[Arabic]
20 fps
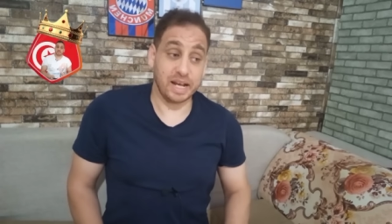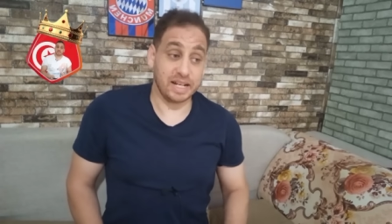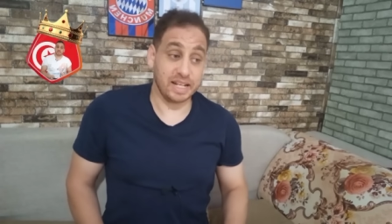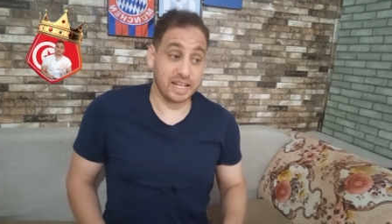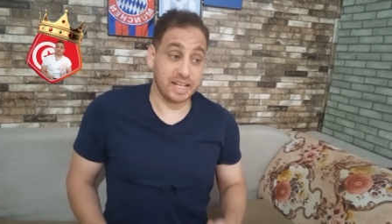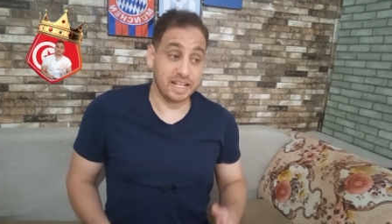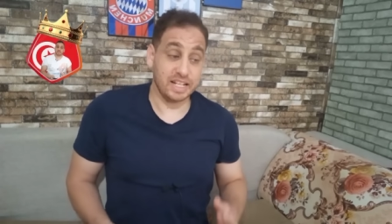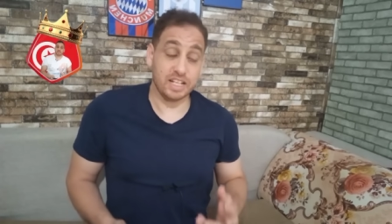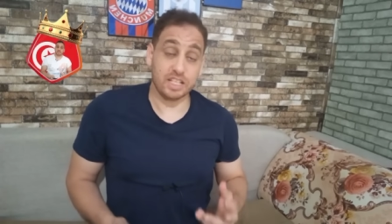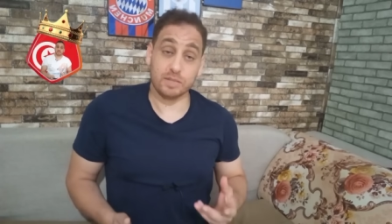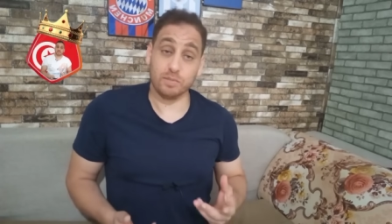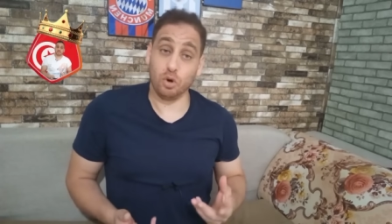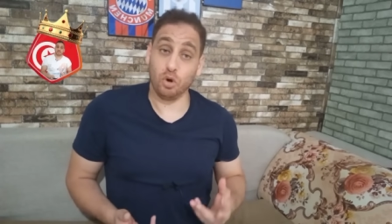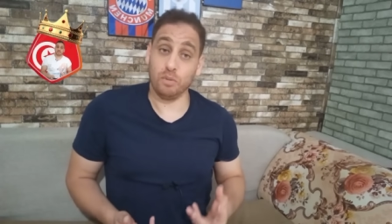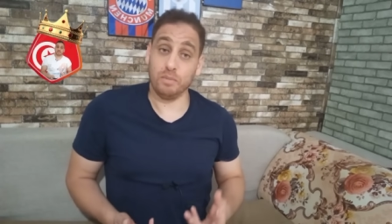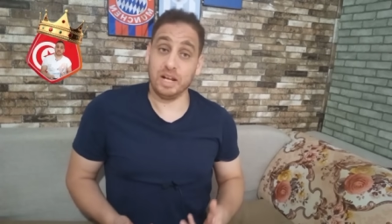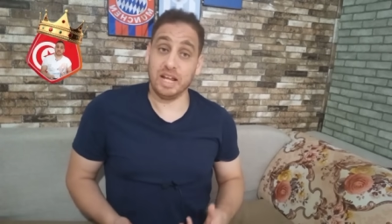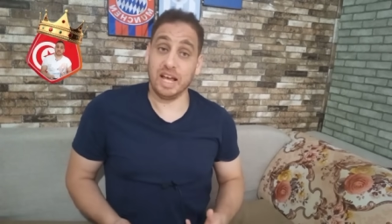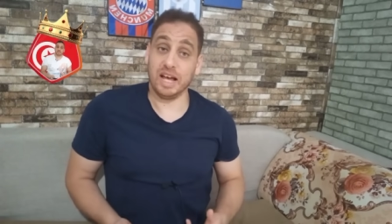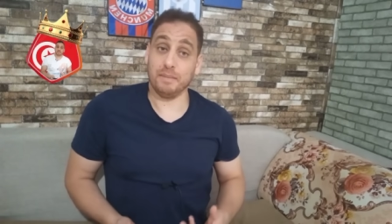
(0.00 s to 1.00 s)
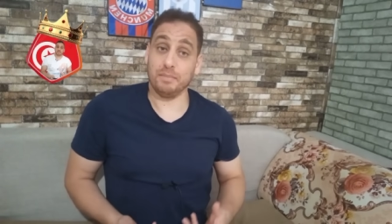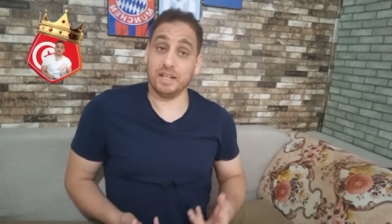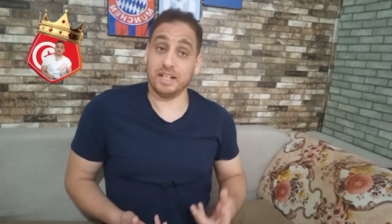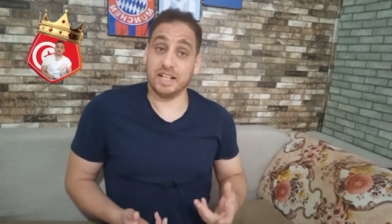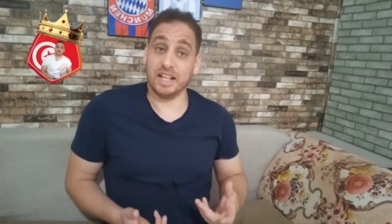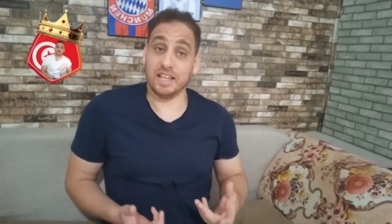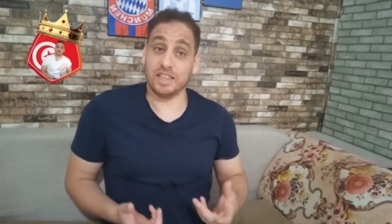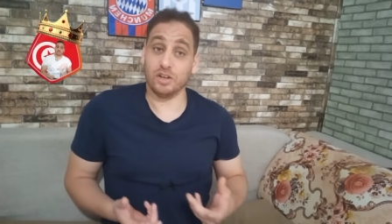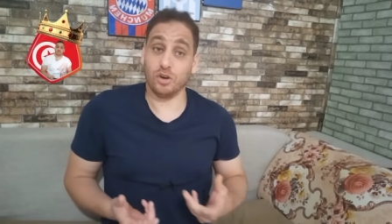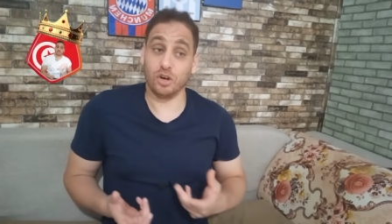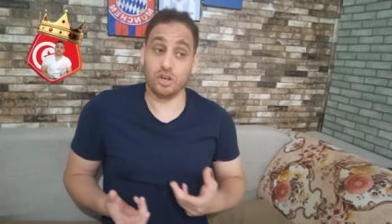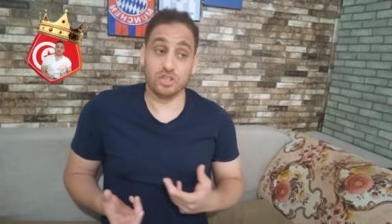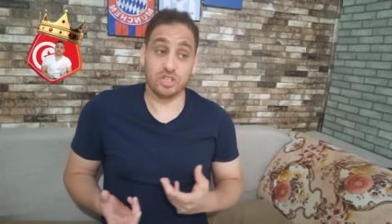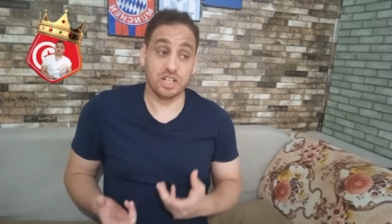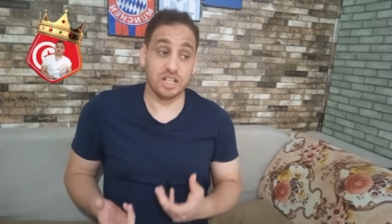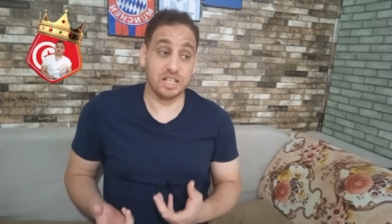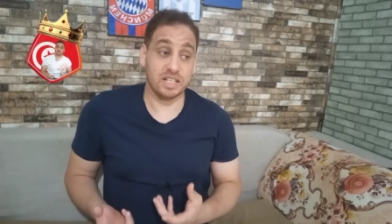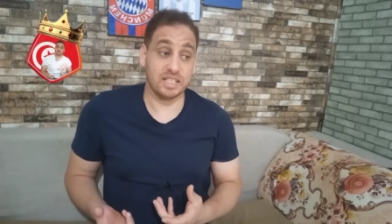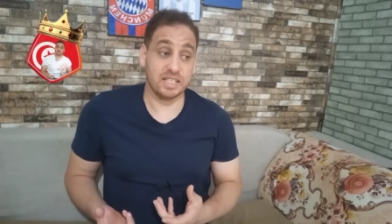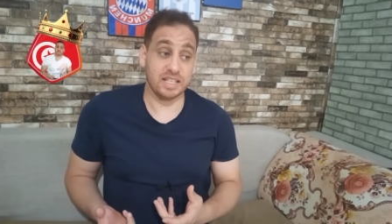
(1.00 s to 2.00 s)
كي نسمعوا ملاعبي
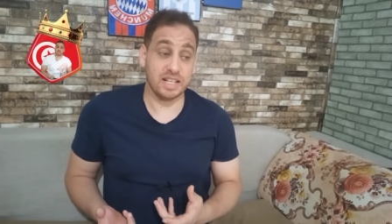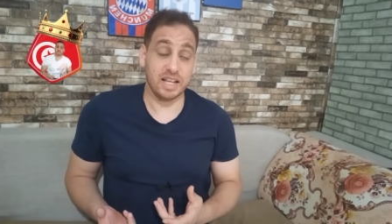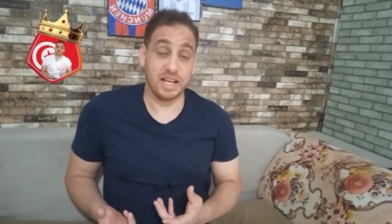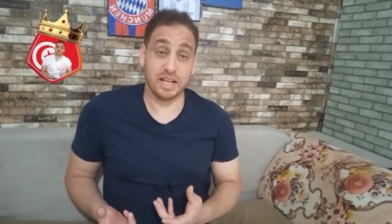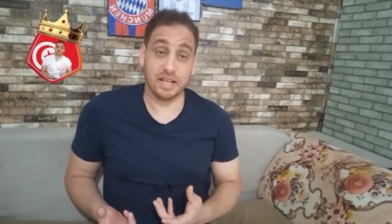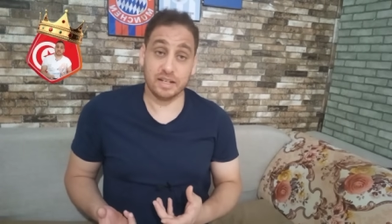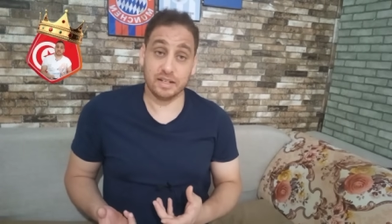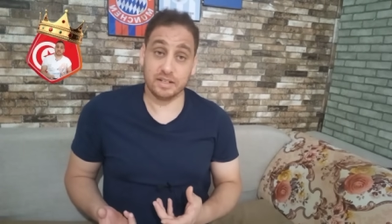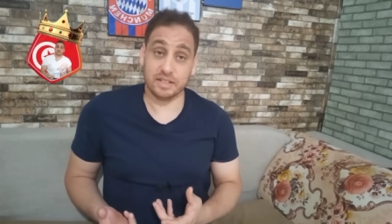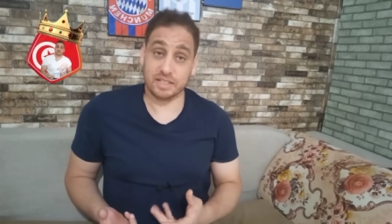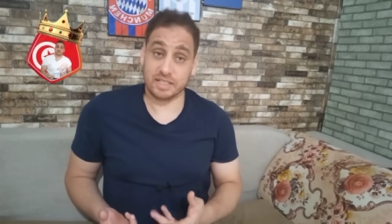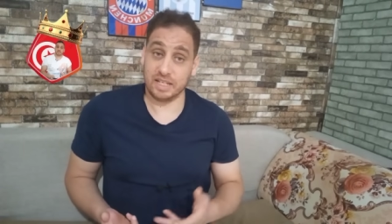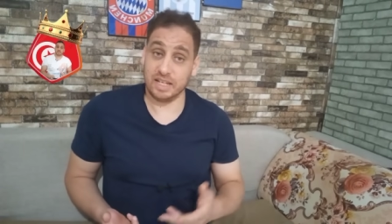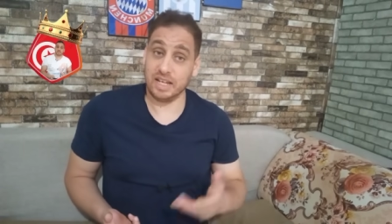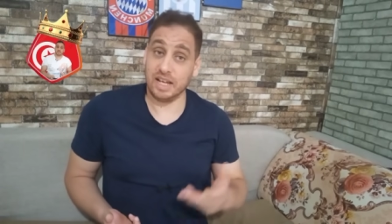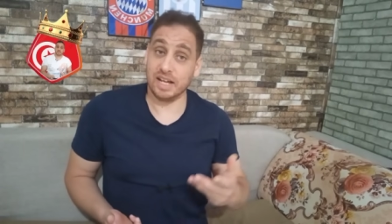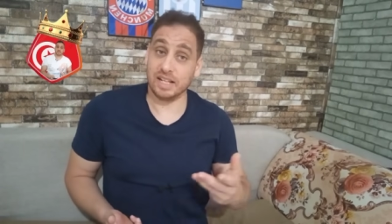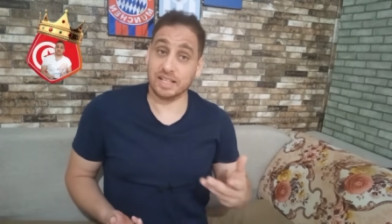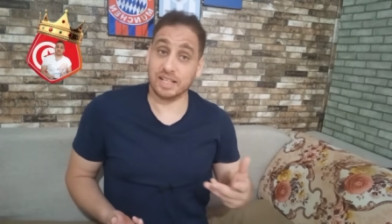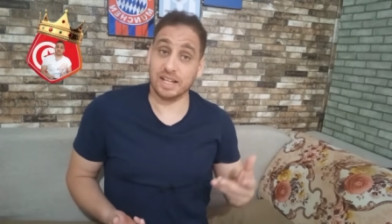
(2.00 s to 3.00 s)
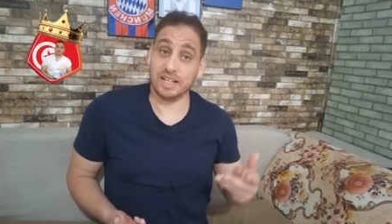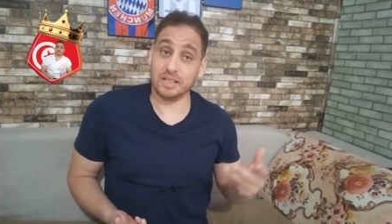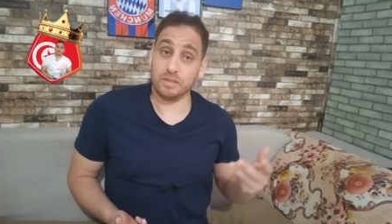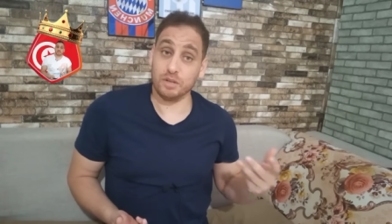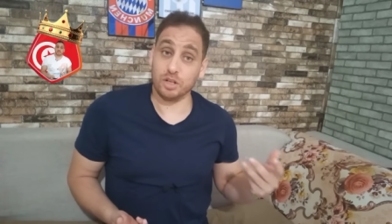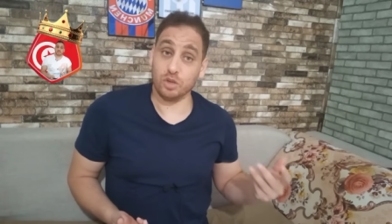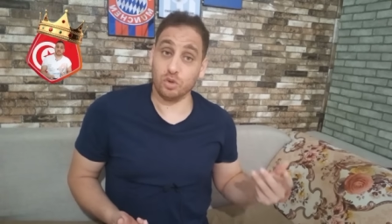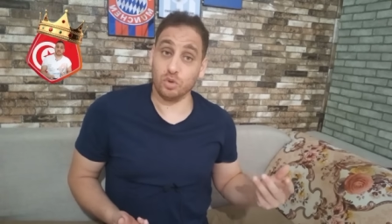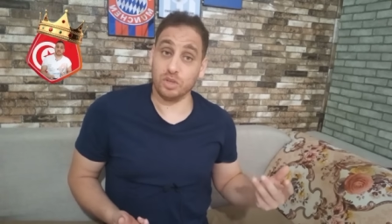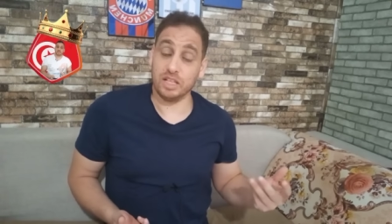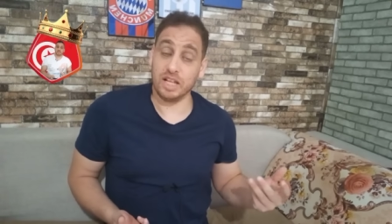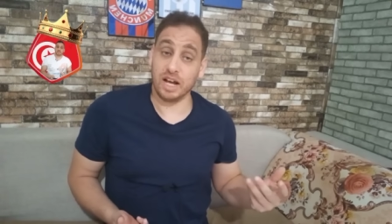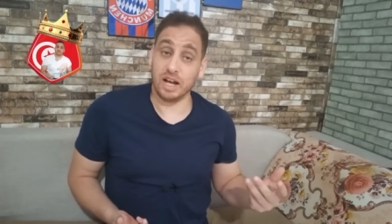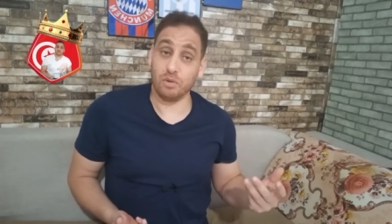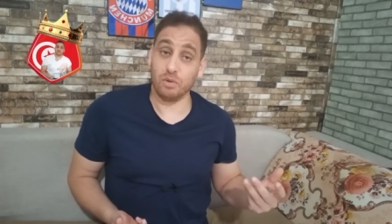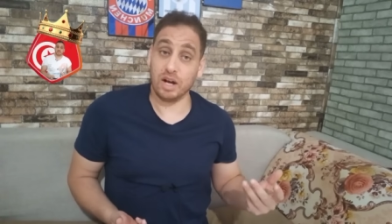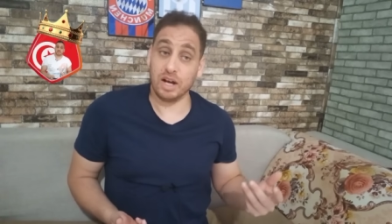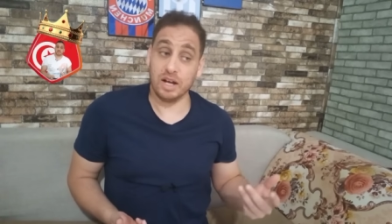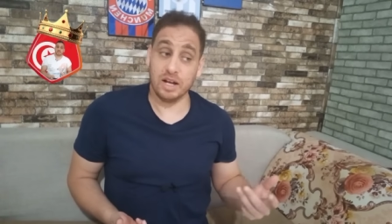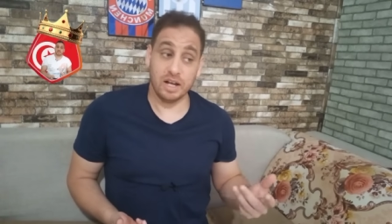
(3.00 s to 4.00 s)
23 سنة صحيح تقدمت له
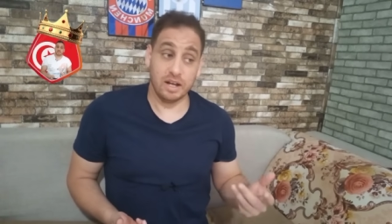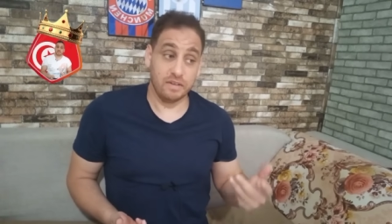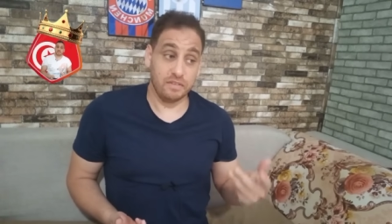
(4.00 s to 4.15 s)
الدعوة